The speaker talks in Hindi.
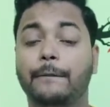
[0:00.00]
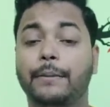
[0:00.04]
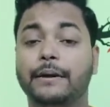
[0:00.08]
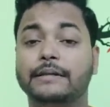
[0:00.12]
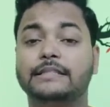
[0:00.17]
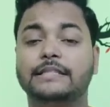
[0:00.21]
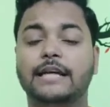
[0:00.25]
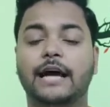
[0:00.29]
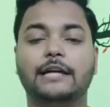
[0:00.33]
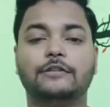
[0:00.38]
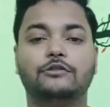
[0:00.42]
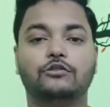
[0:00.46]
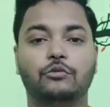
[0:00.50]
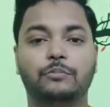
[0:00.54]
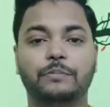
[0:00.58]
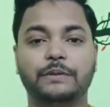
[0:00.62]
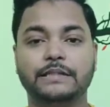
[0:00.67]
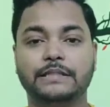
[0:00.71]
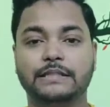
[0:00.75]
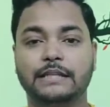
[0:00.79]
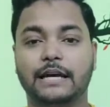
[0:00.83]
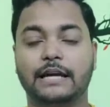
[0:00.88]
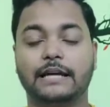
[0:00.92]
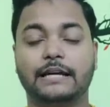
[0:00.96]
पचास
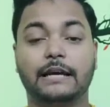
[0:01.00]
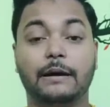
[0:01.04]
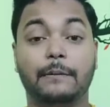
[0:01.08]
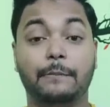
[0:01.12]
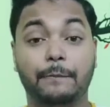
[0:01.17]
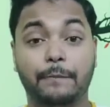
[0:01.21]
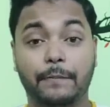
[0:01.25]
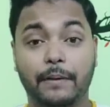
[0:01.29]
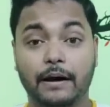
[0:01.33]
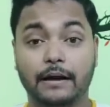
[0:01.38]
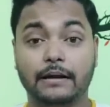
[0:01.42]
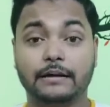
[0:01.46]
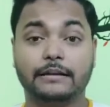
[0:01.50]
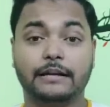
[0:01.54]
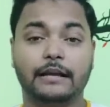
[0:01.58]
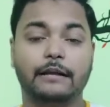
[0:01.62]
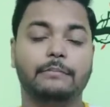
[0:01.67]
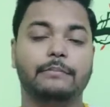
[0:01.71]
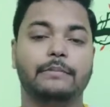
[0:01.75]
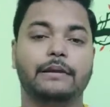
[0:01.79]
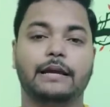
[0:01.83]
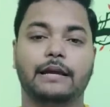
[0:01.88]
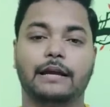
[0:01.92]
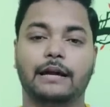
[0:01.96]
रुपीज करके पर
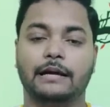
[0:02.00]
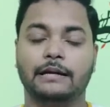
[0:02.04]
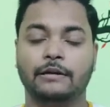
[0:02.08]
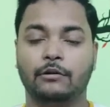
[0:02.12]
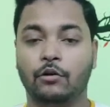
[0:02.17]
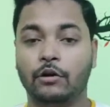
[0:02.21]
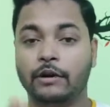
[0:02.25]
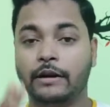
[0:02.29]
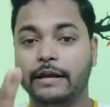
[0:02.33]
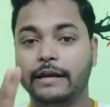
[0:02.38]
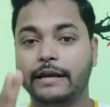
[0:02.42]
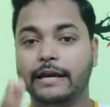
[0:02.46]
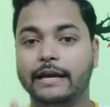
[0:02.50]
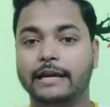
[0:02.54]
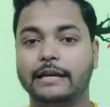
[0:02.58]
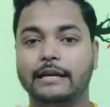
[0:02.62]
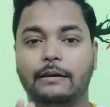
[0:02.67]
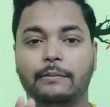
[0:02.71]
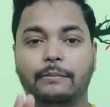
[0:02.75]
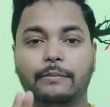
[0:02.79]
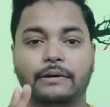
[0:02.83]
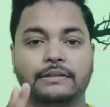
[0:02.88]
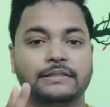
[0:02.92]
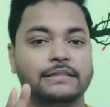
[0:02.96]
टाइम मिलेगा और एक
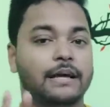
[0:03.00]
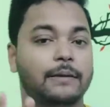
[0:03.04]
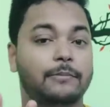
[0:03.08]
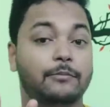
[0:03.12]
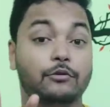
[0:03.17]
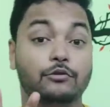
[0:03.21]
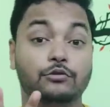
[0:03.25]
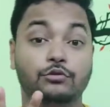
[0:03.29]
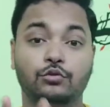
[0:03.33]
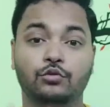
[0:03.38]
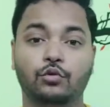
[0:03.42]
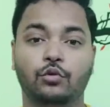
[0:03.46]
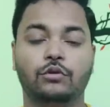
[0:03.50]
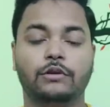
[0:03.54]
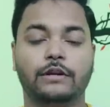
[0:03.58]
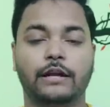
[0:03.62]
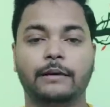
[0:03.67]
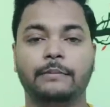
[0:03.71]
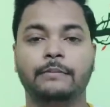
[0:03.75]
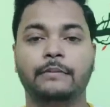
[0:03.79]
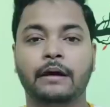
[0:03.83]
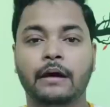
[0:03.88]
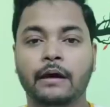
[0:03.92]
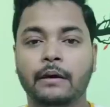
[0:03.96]
नंबर से आपको दो
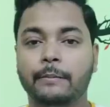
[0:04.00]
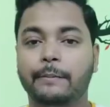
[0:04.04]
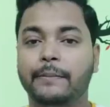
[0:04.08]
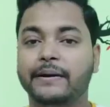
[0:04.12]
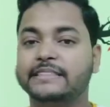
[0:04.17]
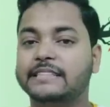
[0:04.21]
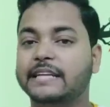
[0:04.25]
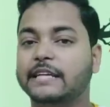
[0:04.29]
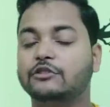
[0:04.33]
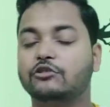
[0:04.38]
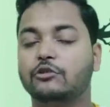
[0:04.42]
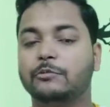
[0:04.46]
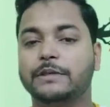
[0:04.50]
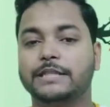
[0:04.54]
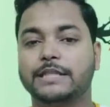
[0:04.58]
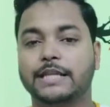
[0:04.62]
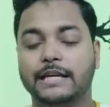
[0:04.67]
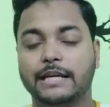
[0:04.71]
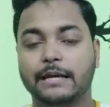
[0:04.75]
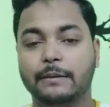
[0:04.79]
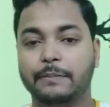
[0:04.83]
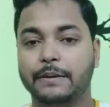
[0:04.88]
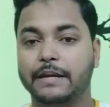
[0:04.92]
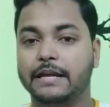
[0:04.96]
टाइम पचास रुपीज
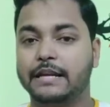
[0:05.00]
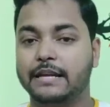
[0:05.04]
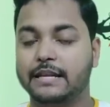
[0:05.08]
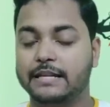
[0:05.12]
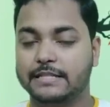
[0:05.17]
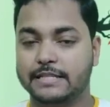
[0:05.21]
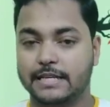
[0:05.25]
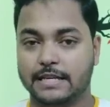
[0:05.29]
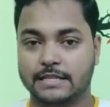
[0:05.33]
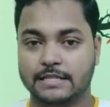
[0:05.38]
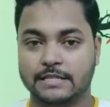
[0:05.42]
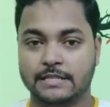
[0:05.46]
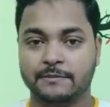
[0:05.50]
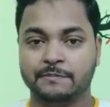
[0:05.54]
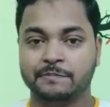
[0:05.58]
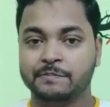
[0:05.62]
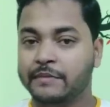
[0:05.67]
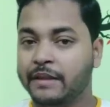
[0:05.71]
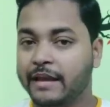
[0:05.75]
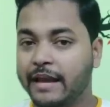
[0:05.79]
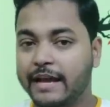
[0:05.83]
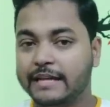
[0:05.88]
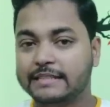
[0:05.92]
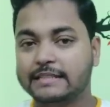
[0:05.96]
करके फ्री रिचार्ज
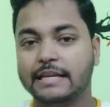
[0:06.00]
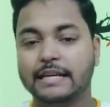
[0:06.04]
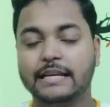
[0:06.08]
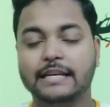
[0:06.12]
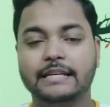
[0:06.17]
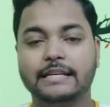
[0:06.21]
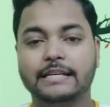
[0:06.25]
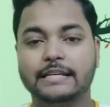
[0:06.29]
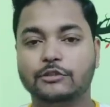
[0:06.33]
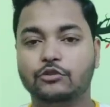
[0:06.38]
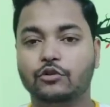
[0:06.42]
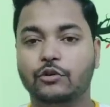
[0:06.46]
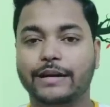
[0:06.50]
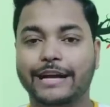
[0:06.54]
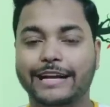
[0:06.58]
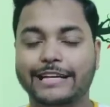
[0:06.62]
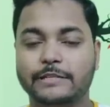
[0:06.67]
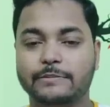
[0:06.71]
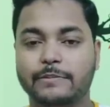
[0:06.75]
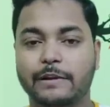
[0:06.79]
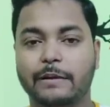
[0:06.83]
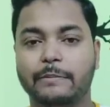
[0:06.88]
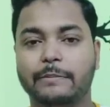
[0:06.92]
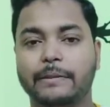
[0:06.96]
ऐसा नहीं कि जो
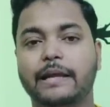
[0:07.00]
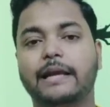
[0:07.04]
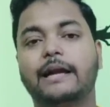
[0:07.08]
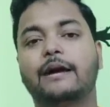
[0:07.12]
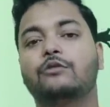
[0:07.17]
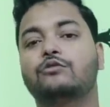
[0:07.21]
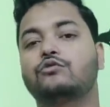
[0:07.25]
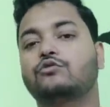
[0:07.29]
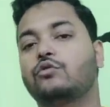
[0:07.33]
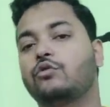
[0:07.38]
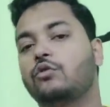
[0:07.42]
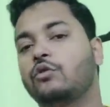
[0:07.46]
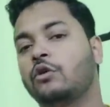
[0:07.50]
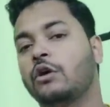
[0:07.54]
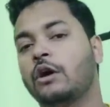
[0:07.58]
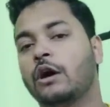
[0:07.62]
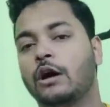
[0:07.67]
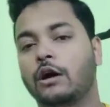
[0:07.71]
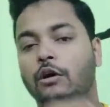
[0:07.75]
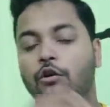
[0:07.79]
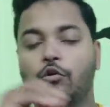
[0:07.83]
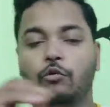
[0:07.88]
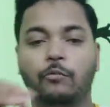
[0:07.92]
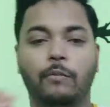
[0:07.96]
कैशबैक मिलेगा उसको
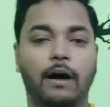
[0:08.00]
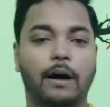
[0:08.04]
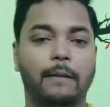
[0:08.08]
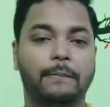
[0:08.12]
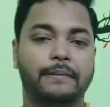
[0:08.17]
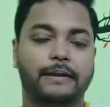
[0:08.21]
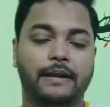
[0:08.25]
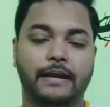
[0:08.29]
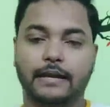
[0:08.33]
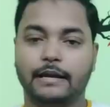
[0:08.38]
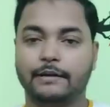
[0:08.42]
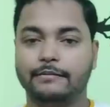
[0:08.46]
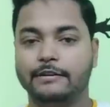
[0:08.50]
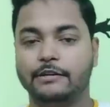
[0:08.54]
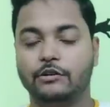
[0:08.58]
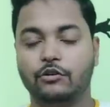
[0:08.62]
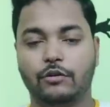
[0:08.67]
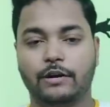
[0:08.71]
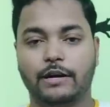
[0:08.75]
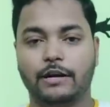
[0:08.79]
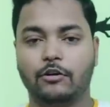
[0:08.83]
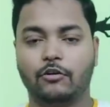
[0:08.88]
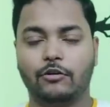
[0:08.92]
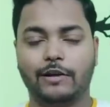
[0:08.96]
घुमा फिरा के
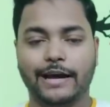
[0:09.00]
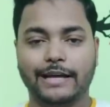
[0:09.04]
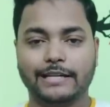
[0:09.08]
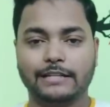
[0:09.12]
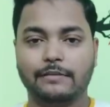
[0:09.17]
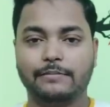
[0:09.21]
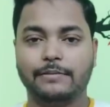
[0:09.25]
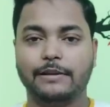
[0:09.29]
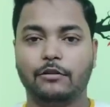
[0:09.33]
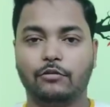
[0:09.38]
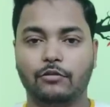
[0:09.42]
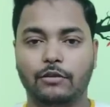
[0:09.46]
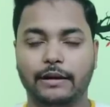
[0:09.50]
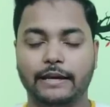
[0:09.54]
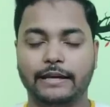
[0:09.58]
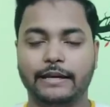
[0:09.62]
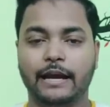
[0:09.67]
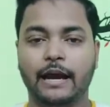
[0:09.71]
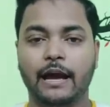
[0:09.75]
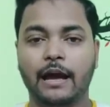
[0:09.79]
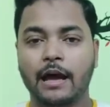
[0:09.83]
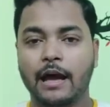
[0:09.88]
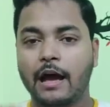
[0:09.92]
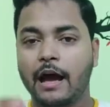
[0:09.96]
विड्रॉ करना होगा ऐसा बिल्कुल
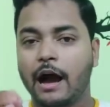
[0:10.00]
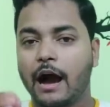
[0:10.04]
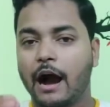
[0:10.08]
नहीं है